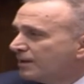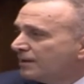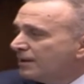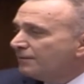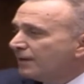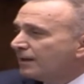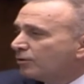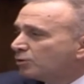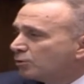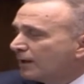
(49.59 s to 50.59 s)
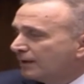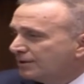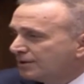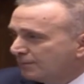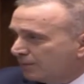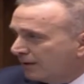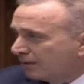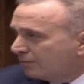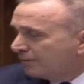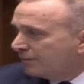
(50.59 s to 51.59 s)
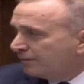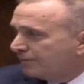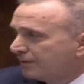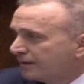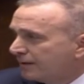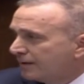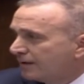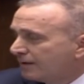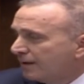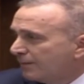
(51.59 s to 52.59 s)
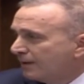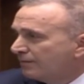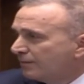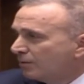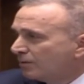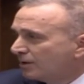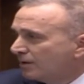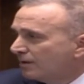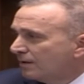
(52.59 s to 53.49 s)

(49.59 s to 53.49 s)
nie wie, jak oszukaliście Polaków w kampanii wyborczej,